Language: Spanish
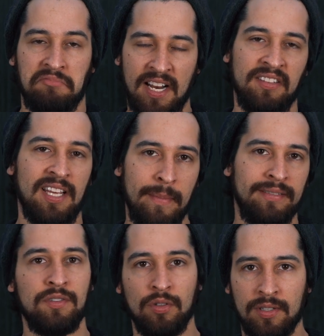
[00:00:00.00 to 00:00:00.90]

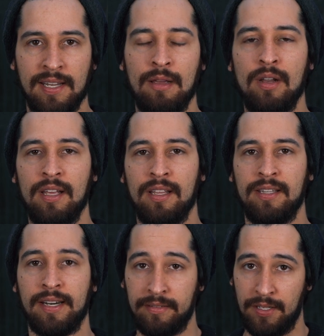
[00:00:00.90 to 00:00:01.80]
relativamente sostenible
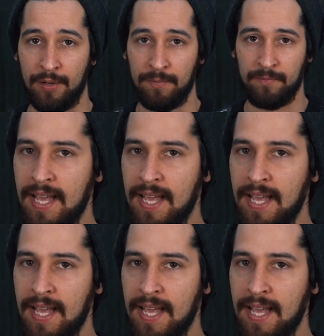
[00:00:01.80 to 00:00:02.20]
de retiro.